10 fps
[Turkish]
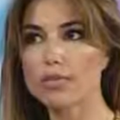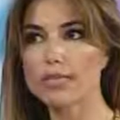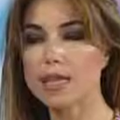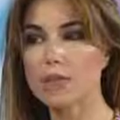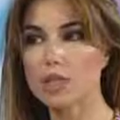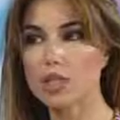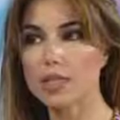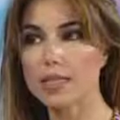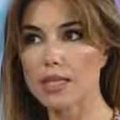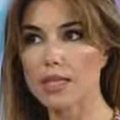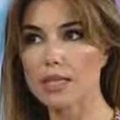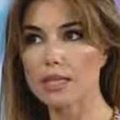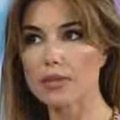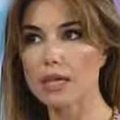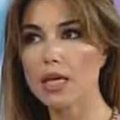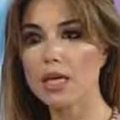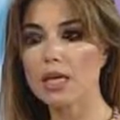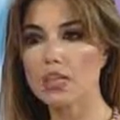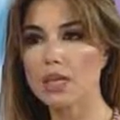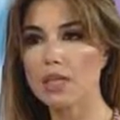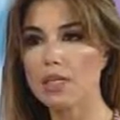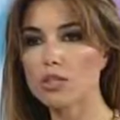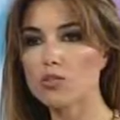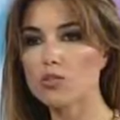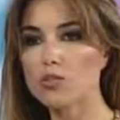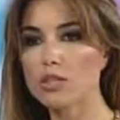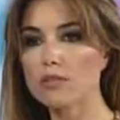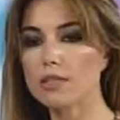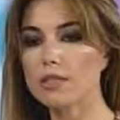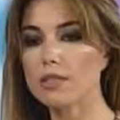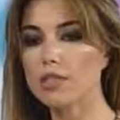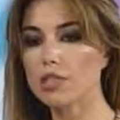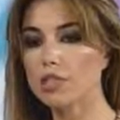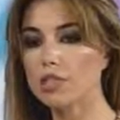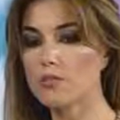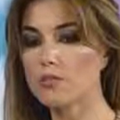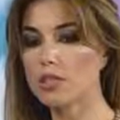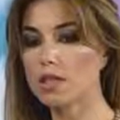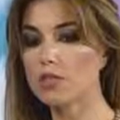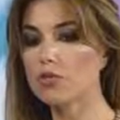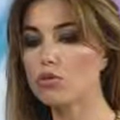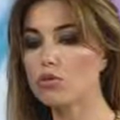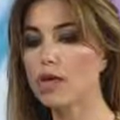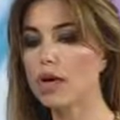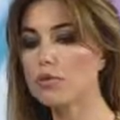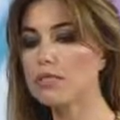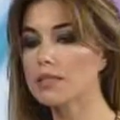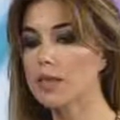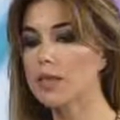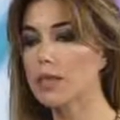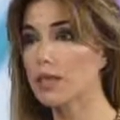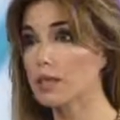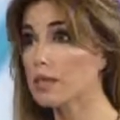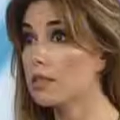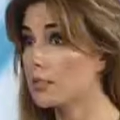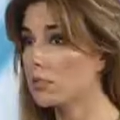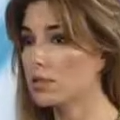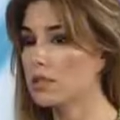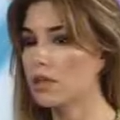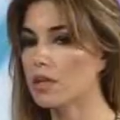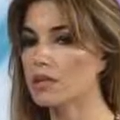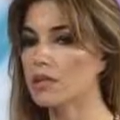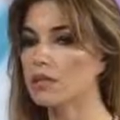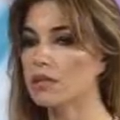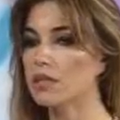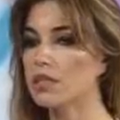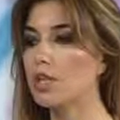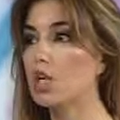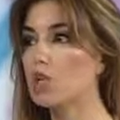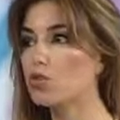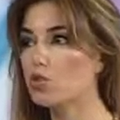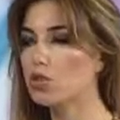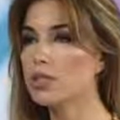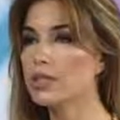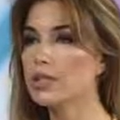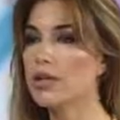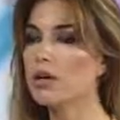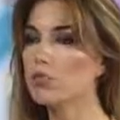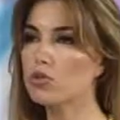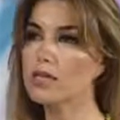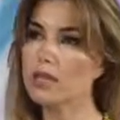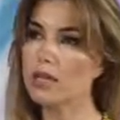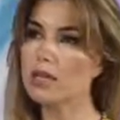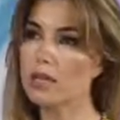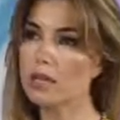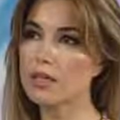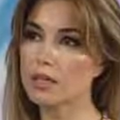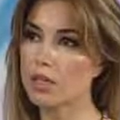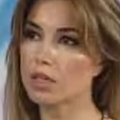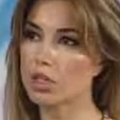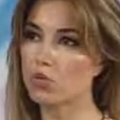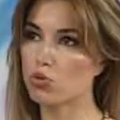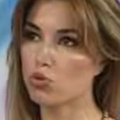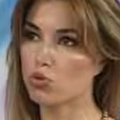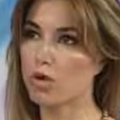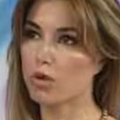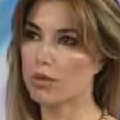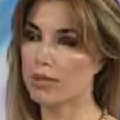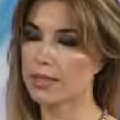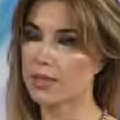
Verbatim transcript: riskler birazcık azaldı gibi. Geçenlerde çünkü sevgili Atilla Yeşil de buradaydı. O bayağı bir risklerden bahsetti. Temmuz ayında arttırabilir dedi. Çok ciddi riskler. Bu riskler sanki azalmış gibi görünüyor ABD